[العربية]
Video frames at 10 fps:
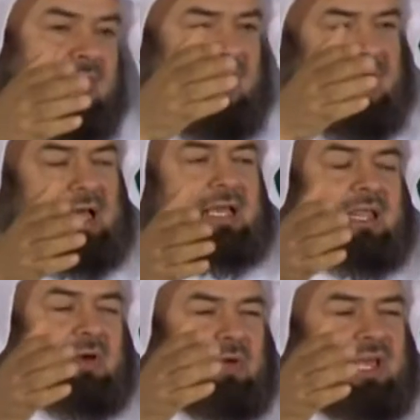على
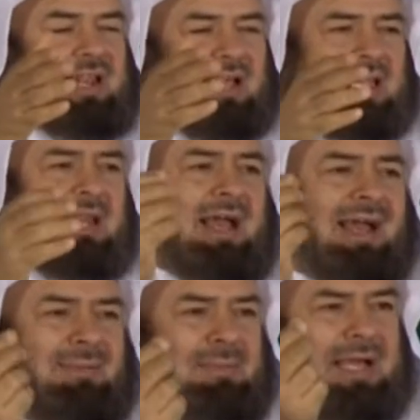كذا وكذا
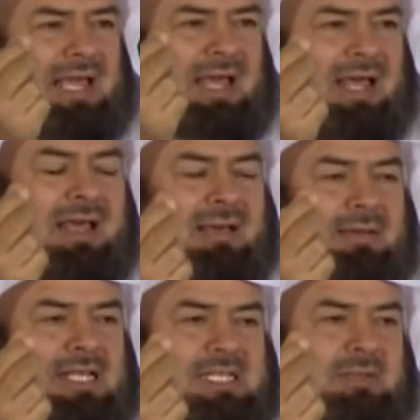لكنها ما كان
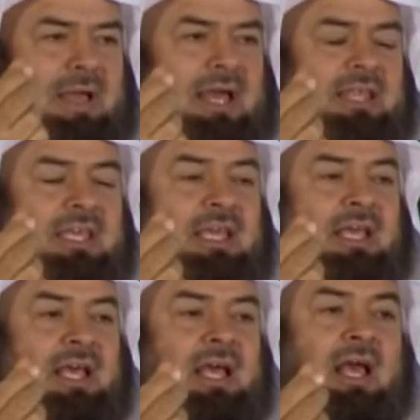ليست بهذه
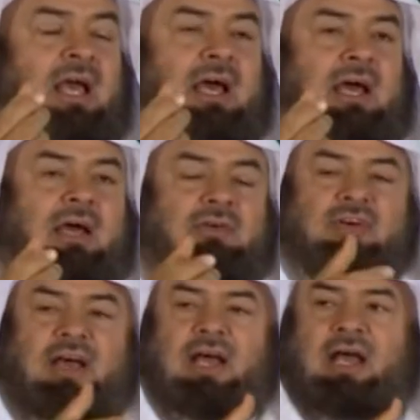آه،
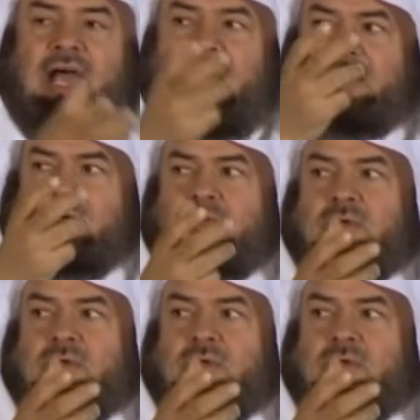فعادوا